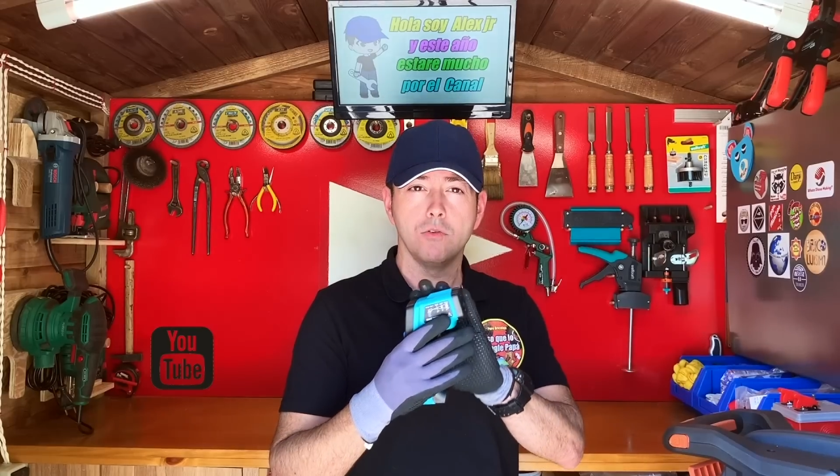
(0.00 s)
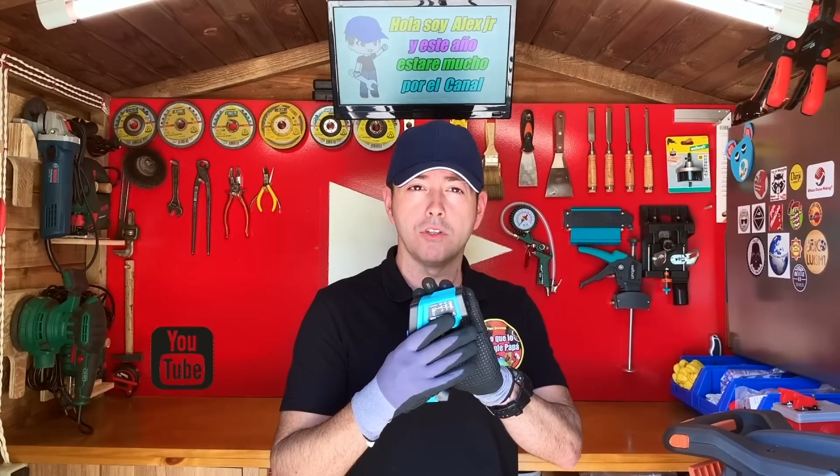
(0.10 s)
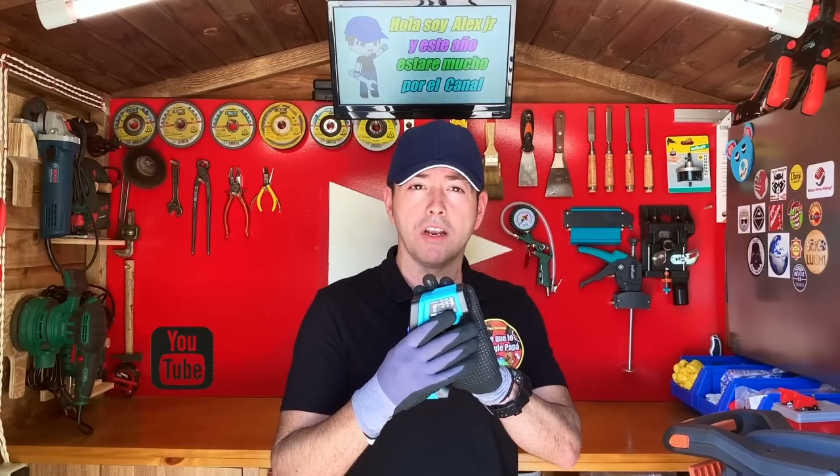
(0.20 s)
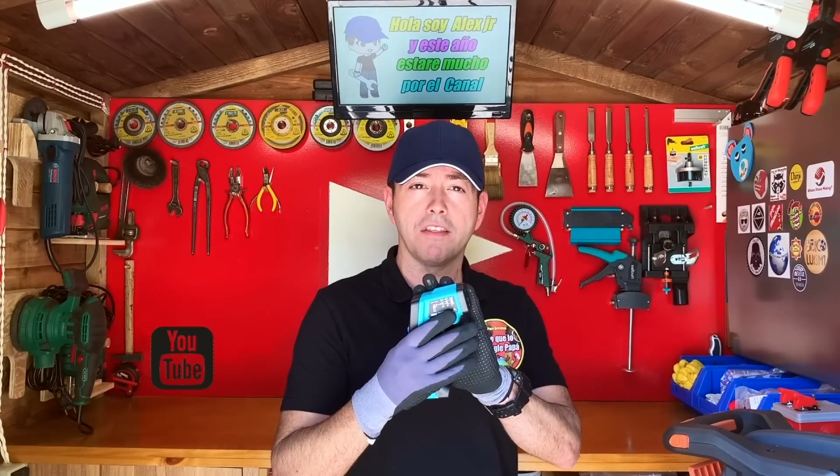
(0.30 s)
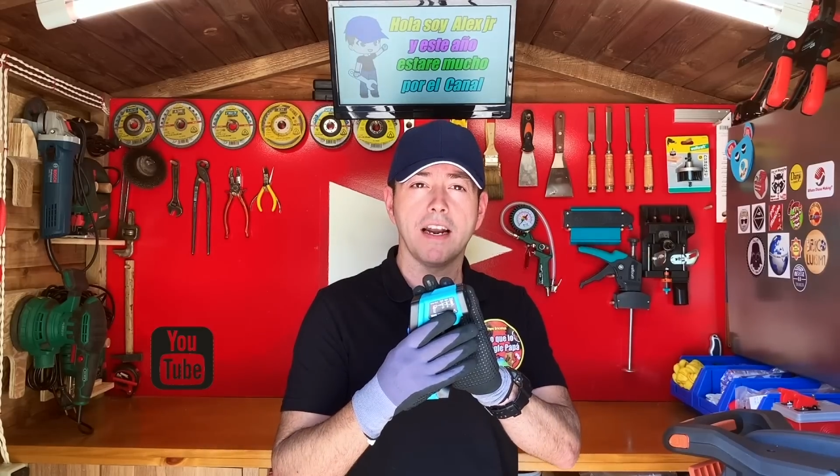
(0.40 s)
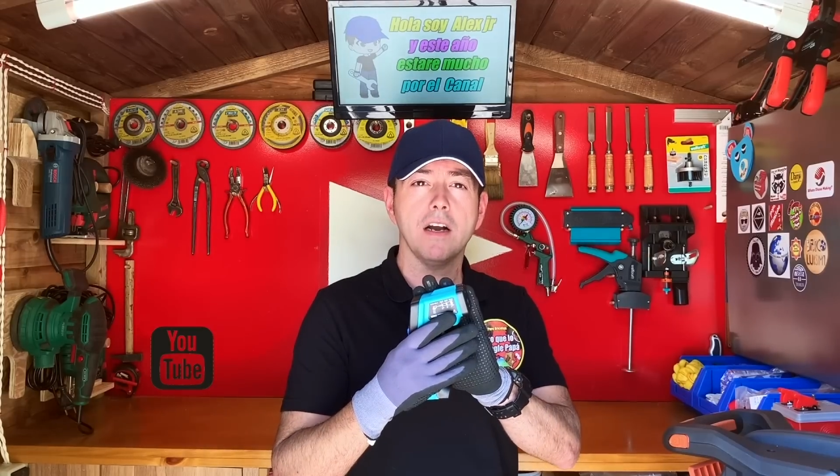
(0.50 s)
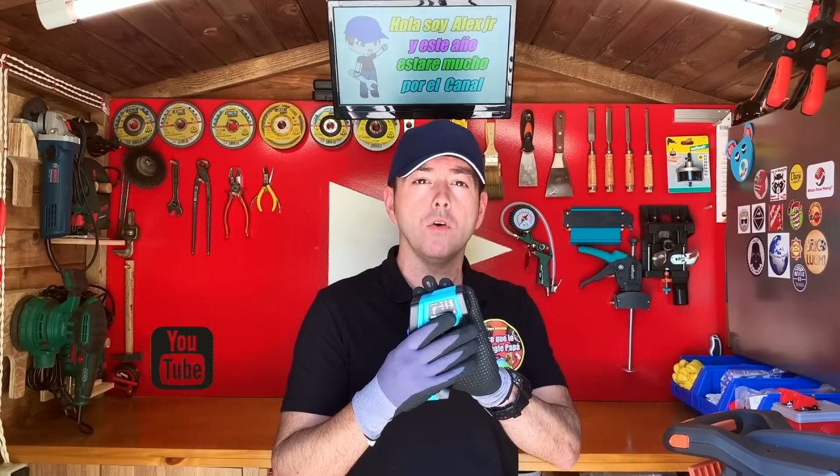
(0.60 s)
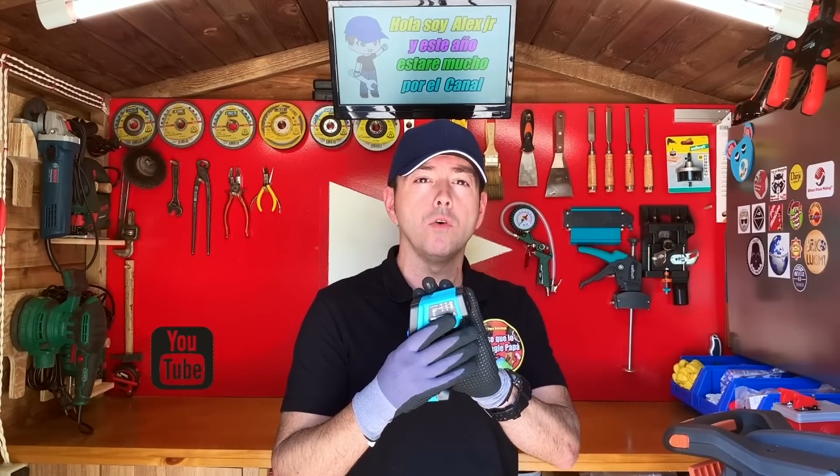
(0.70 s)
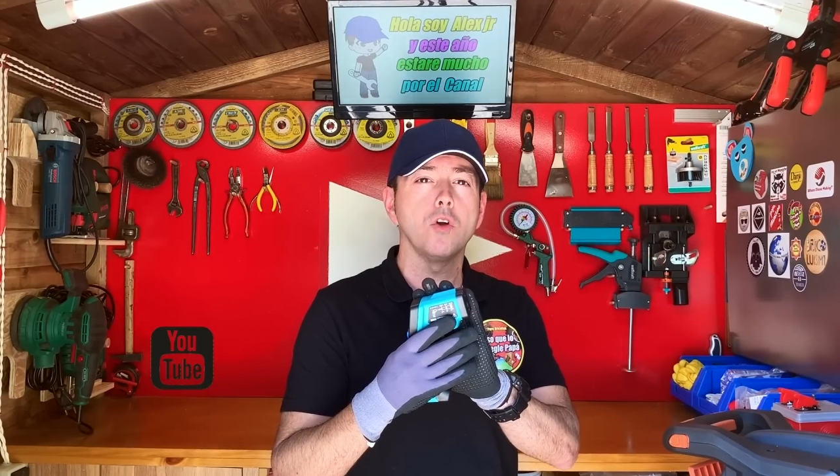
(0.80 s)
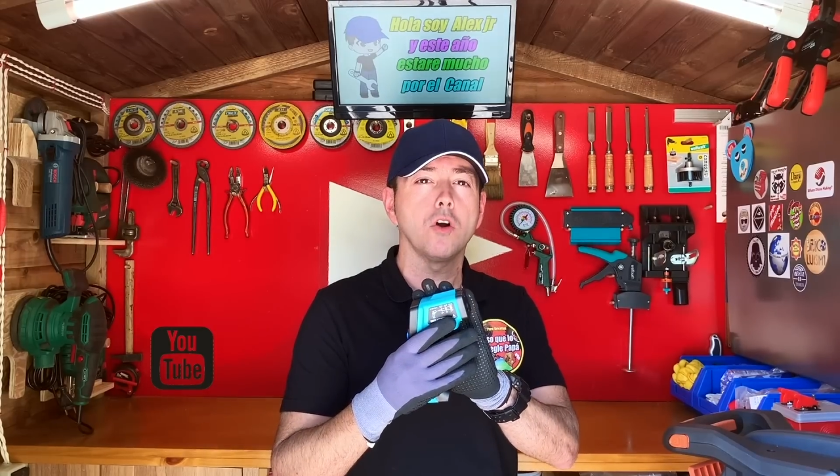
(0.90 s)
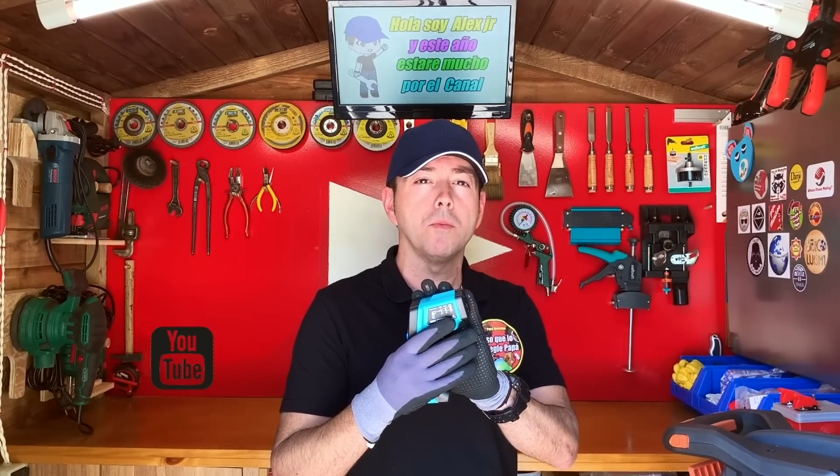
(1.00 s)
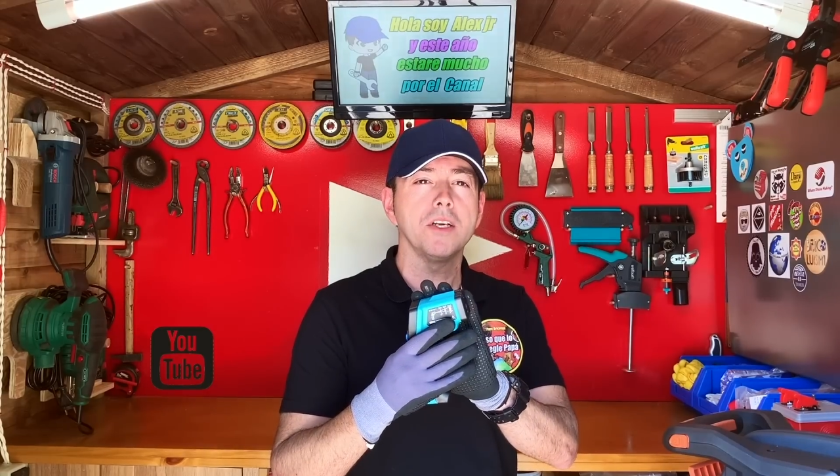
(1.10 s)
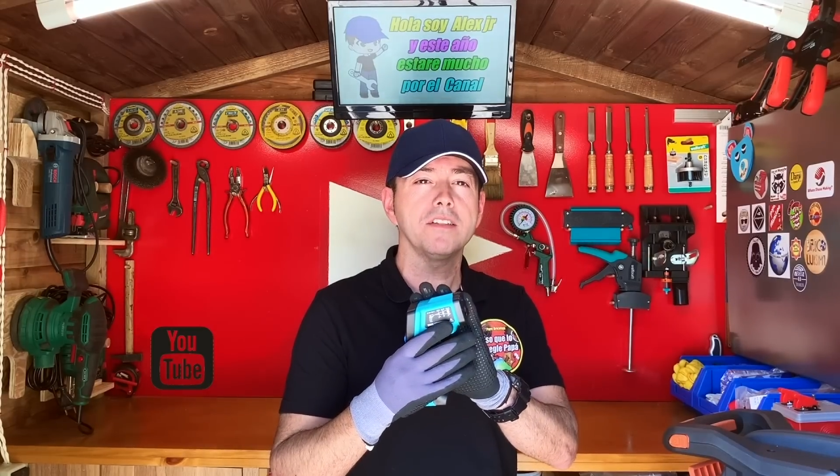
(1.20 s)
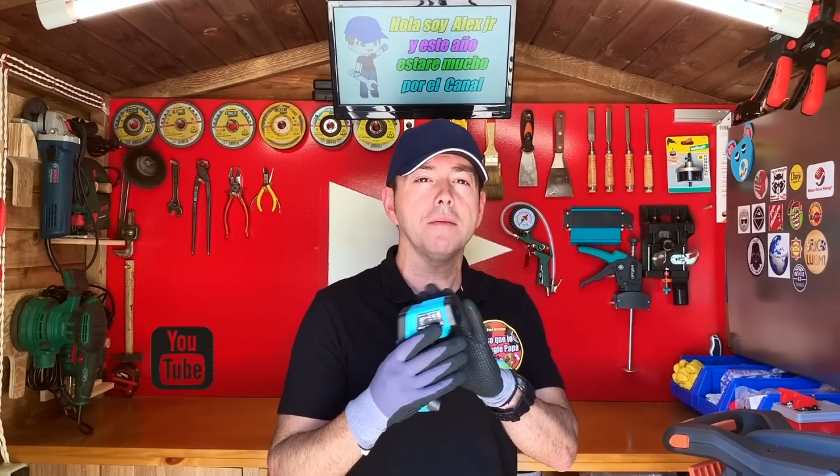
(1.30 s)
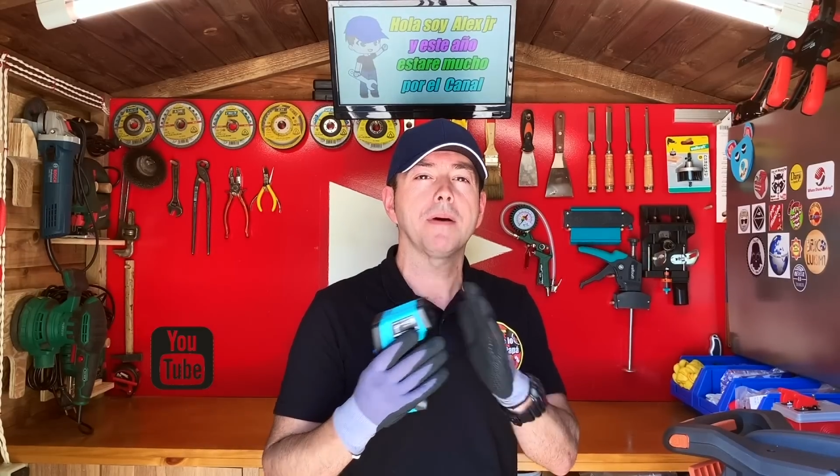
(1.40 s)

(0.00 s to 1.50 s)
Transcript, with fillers: utilizarán uno como este